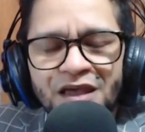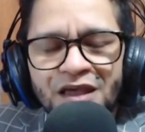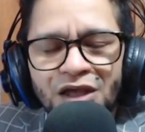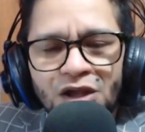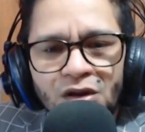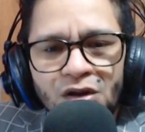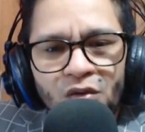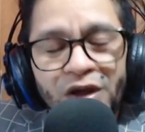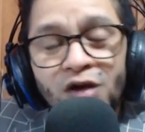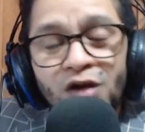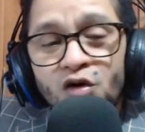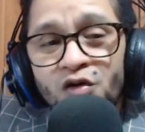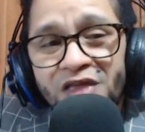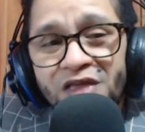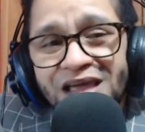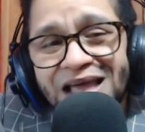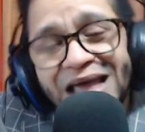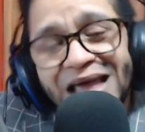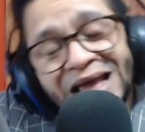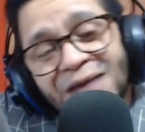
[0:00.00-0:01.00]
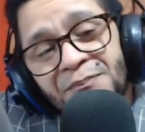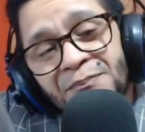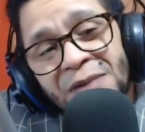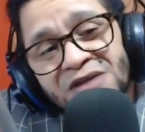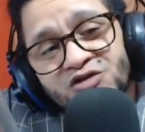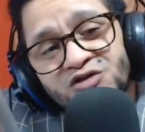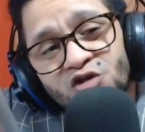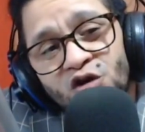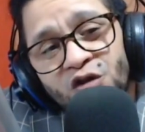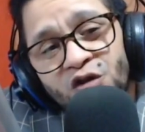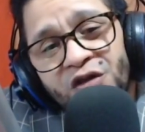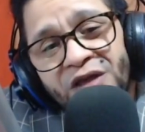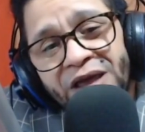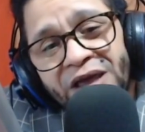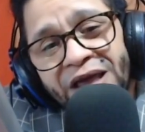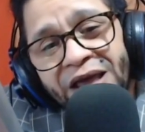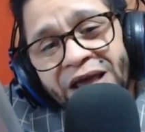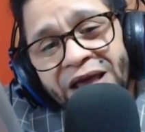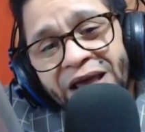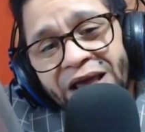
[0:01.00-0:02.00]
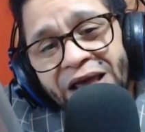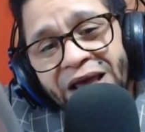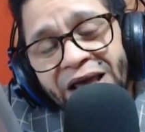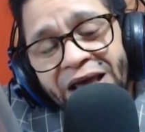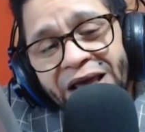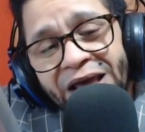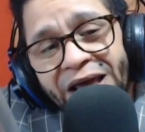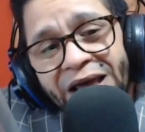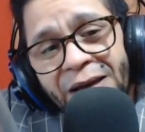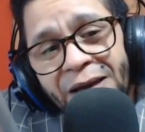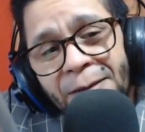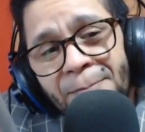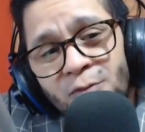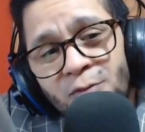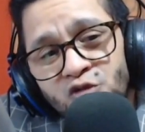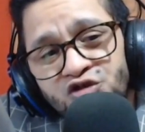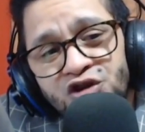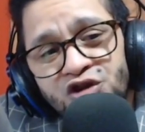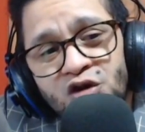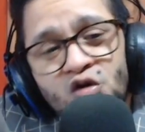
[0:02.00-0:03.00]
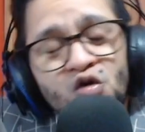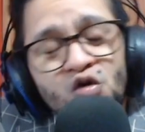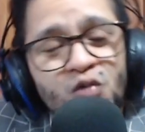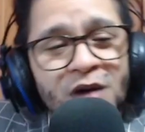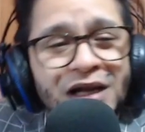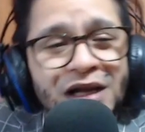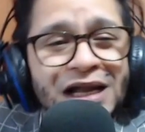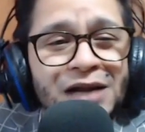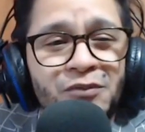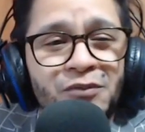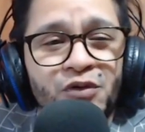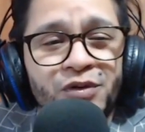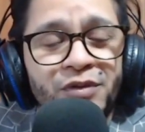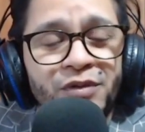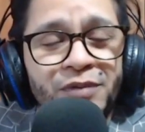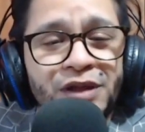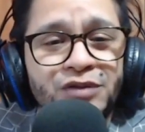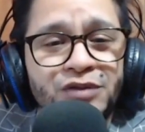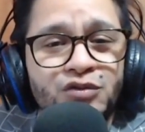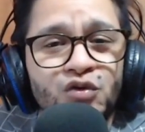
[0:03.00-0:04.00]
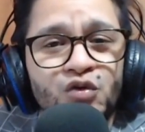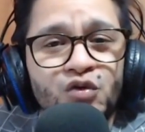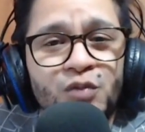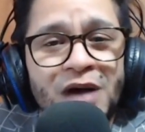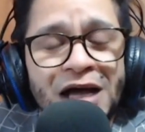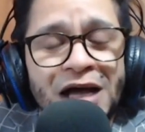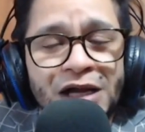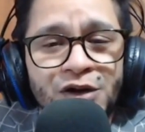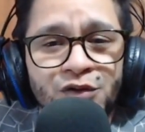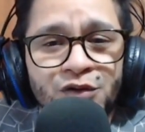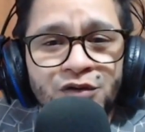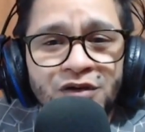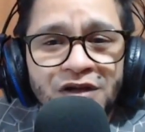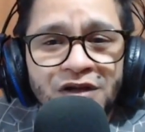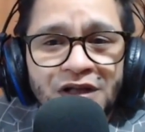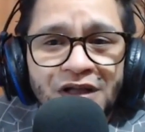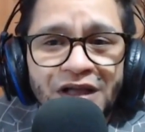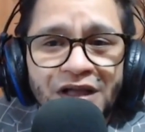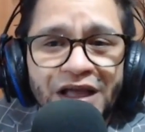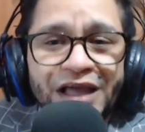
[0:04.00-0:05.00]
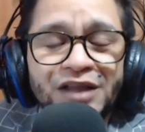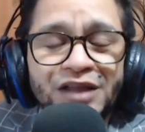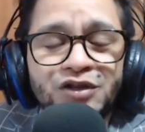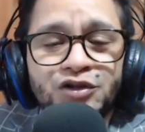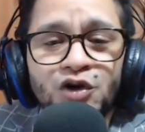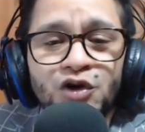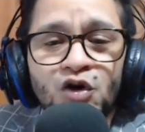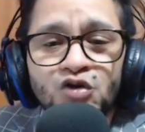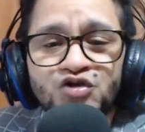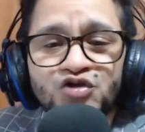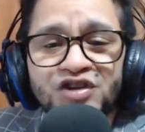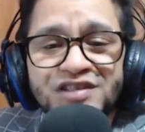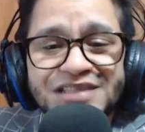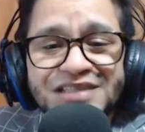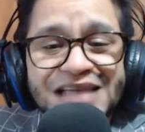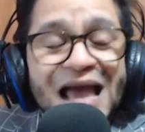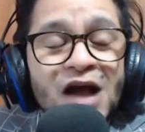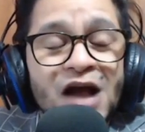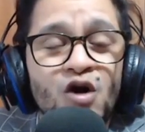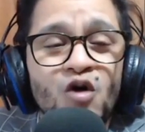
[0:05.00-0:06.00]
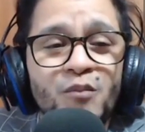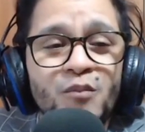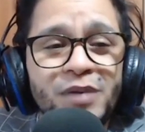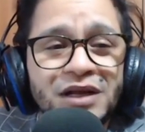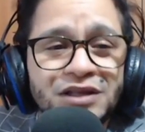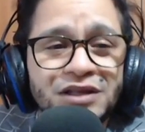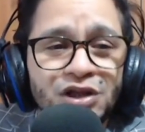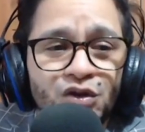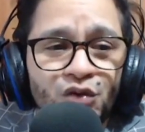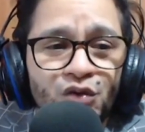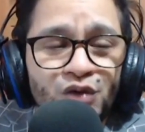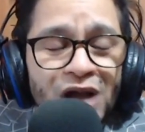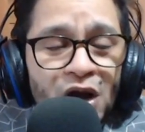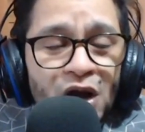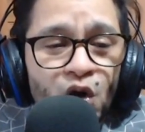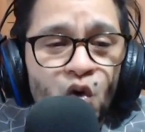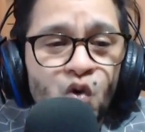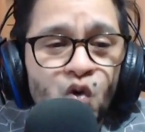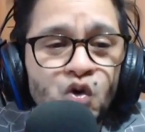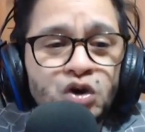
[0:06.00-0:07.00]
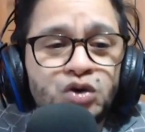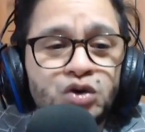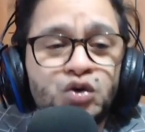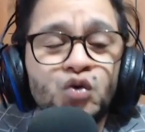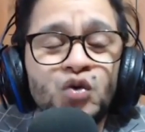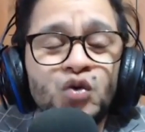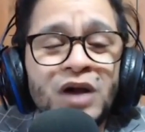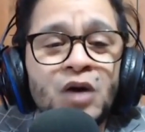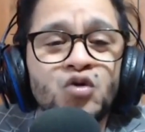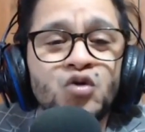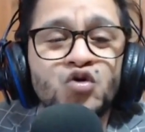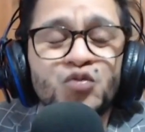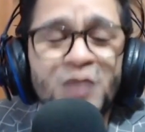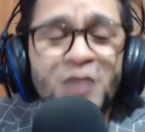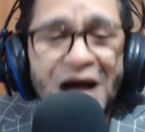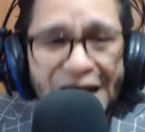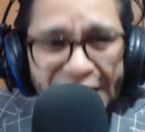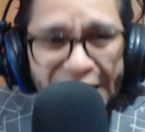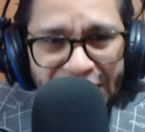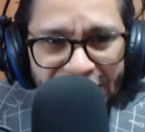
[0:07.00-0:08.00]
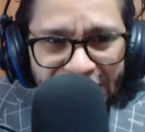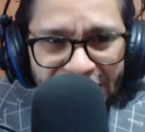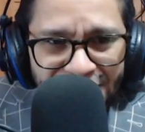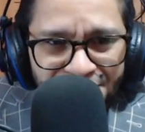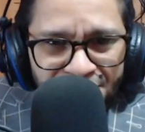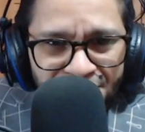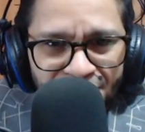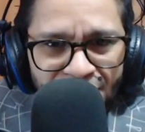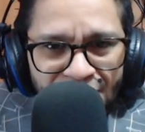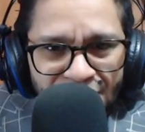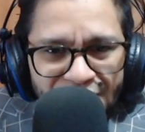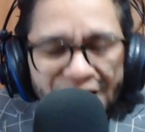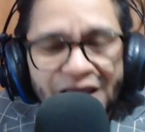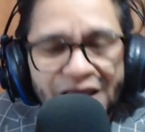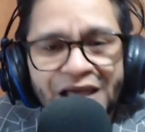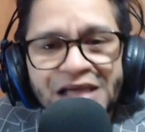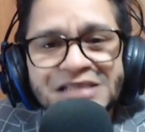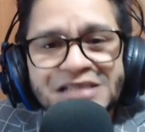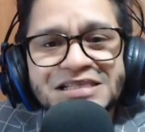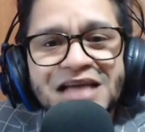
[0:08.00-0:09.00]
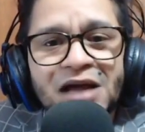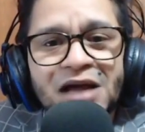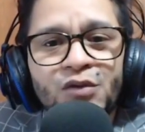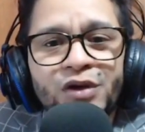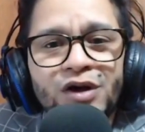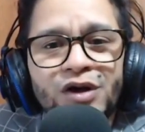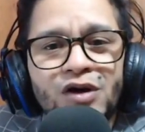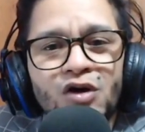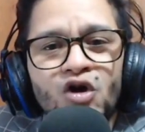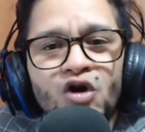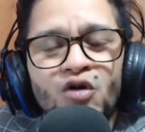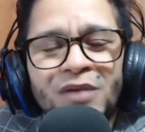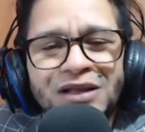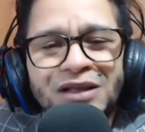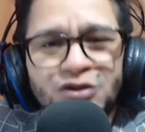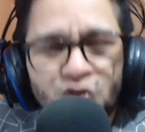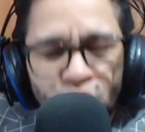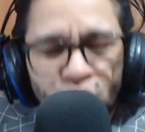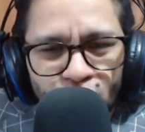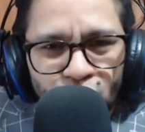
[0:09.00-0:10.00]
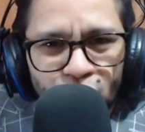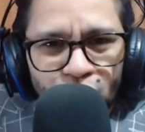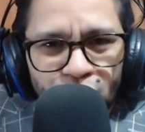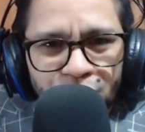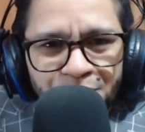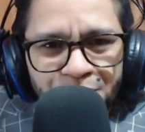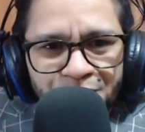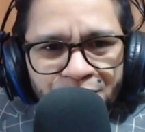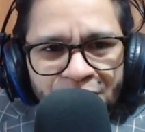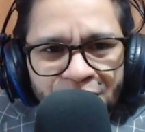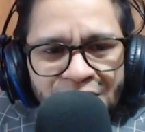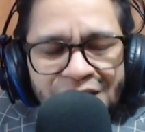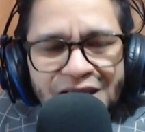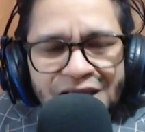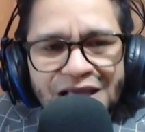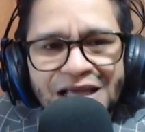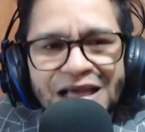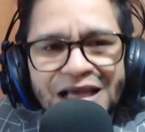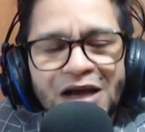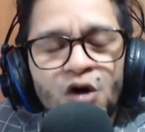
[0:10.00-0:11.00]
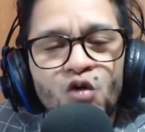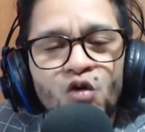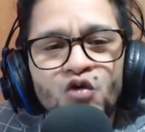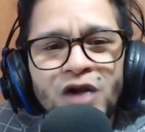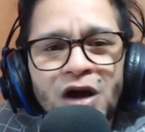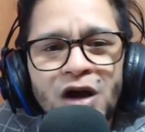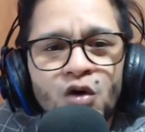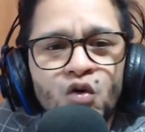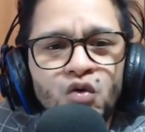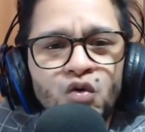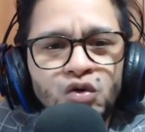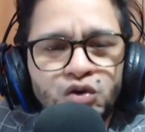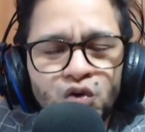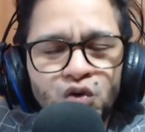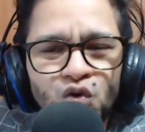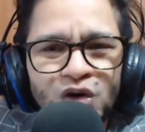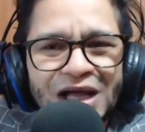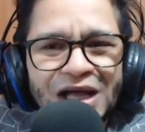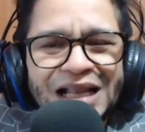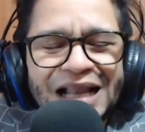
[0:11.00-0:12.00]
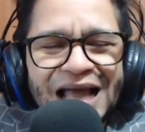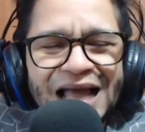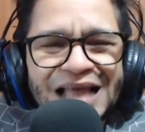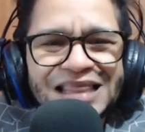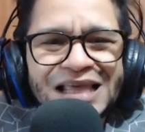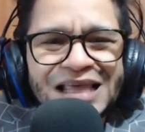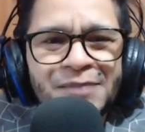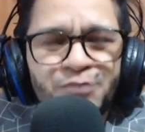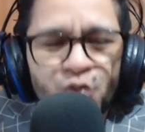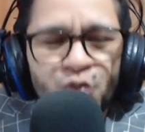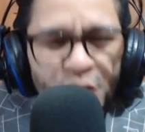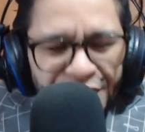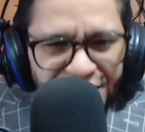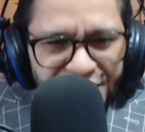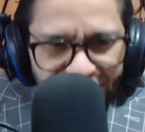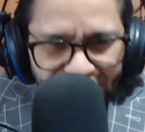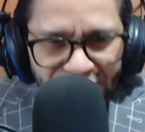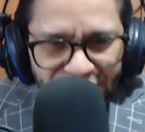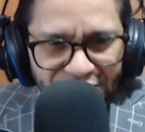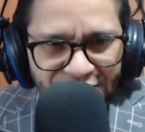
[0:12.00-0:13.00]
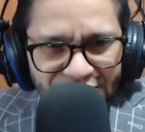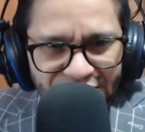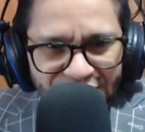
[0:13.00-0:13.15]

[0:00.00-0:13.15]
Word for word: Y luego de que pasó de música urbana al movimiento urbano, entonces se ha convertido en una cultura urbana, que es ya lo engloba todo. Con una cultura nadie puede.